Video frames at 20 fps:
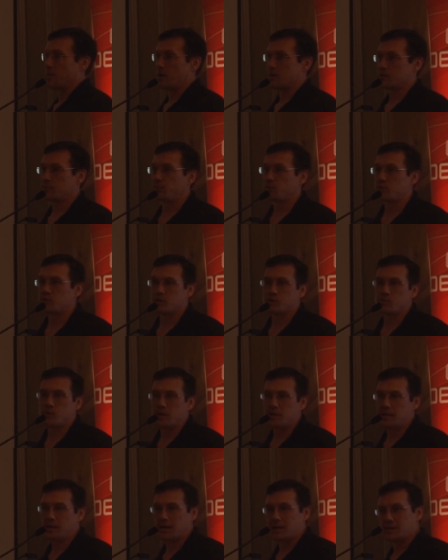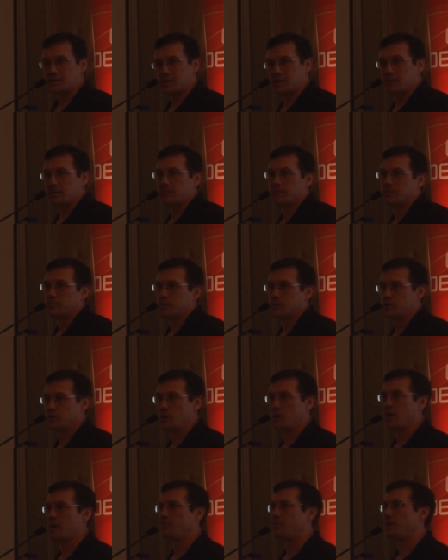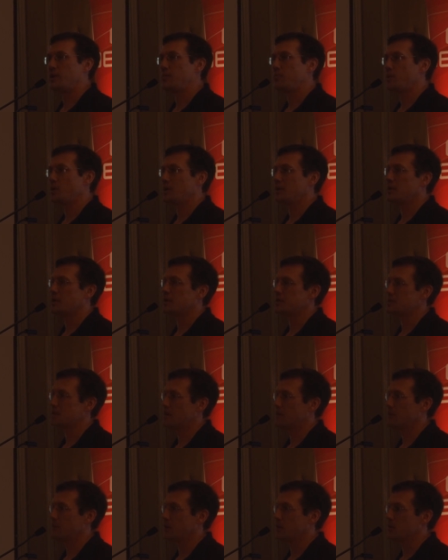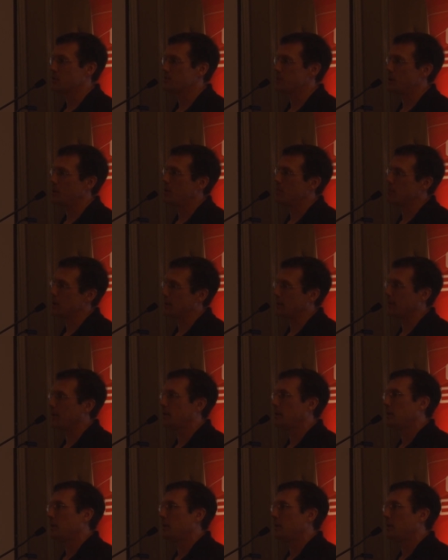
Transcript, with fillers: base, il faut que ça soit intéressant. Si un enfant n'est pas intéressé à faire un sport, ben,